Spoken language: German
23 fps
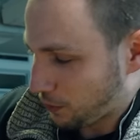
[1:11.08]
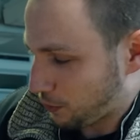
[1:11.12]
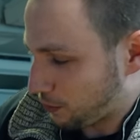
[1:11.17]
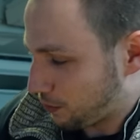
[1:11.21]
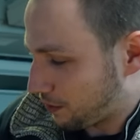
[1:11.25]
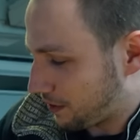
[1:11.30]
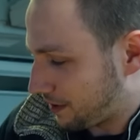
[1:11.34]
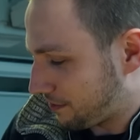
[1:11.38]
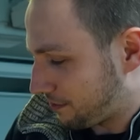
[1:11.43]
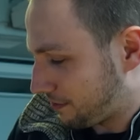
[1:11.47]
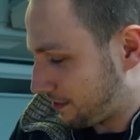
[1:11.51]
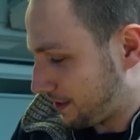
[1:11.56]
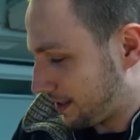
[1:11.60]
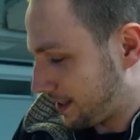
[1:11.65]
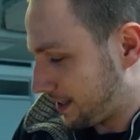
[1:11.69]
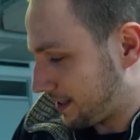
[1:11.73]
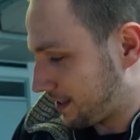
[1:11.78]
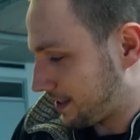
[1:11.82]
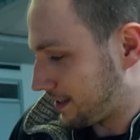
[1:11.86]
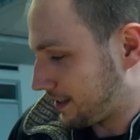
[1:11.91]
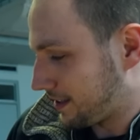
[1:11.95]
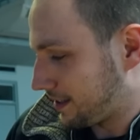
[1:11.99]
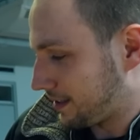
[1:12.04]
oder
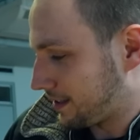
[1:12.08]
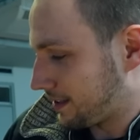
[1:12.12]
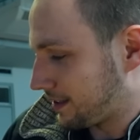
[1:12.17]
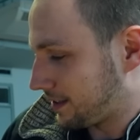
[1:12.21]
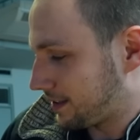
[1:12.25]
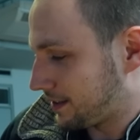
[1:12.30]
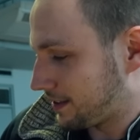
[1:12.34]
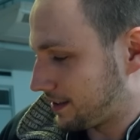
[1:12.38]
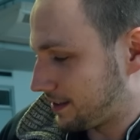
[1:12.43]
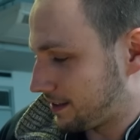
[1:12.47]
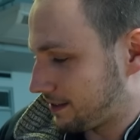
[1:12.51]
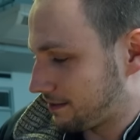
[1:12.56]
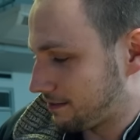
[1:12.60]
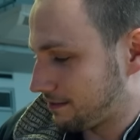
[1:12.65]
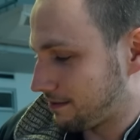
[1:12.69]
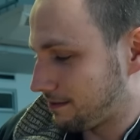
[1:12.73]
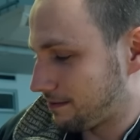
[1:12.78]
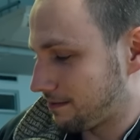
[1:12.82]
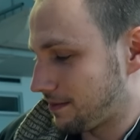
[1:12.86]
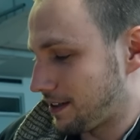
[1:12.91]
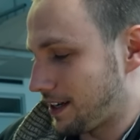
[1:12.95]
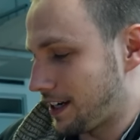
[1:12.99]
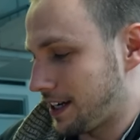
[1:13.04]
vielleicht äh,
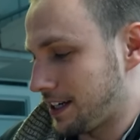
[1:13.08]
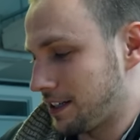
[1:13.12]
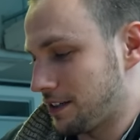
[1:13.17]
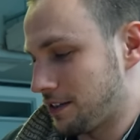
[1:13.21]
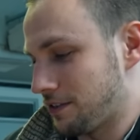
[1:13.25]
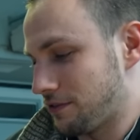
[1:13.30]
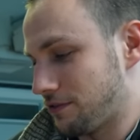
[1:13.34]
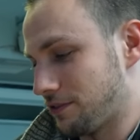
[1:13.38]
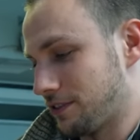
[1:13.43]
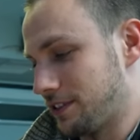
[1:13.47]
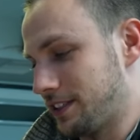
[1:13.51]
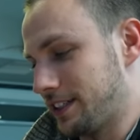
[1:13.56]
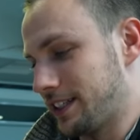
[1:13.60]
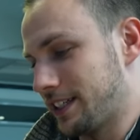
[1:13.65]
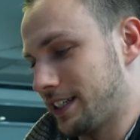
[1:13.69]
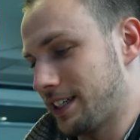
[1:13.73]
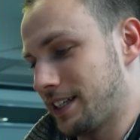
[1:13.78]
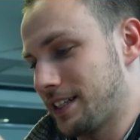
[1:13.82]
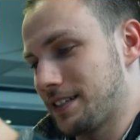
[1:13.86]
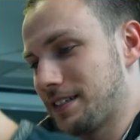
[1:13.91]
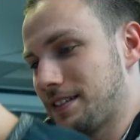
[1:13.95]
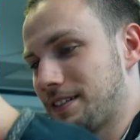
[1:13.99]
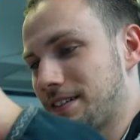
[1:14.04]
einer von den
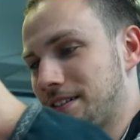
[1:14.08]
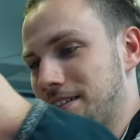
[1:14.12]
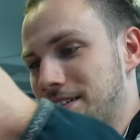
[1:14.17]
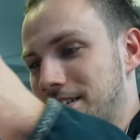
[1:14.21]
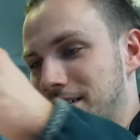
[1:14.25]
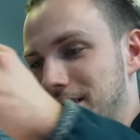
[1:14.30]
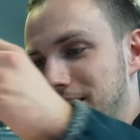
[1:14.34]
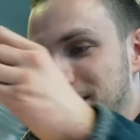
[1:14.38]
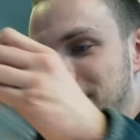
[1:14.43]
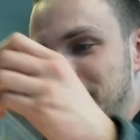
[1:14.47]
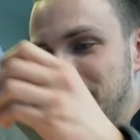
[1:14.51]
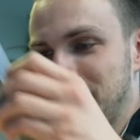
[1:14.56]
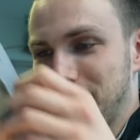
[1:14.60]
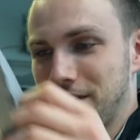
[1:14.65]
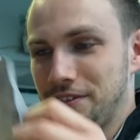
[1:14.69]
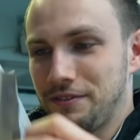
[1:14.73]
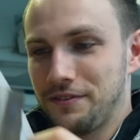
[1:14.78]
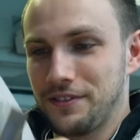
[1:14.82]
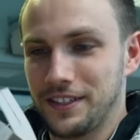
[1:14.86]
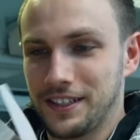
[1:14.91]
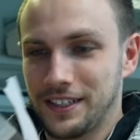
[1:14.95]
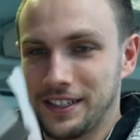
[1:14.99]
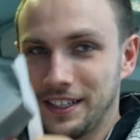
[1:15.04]
ganzen
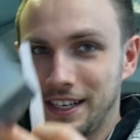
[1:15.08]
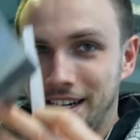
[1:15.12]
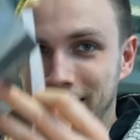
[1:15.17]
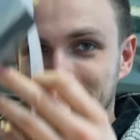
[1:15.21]
vielen